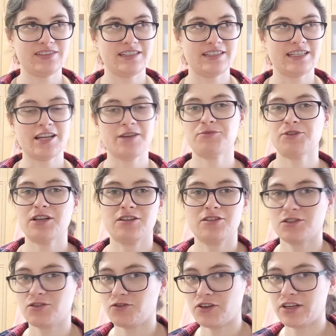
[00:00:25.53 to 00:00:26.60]
Zanim przejdę do
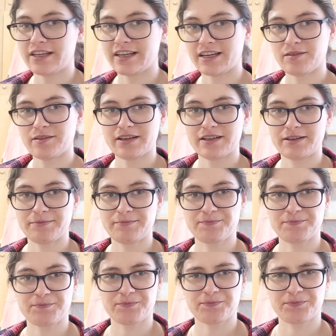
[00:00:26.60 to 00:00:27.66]
swoich jakby,
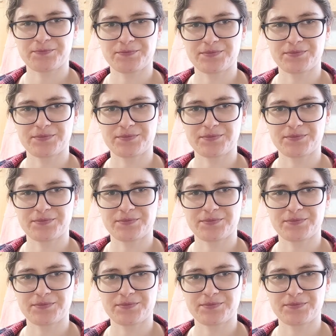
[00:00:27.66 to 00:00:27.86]
mm,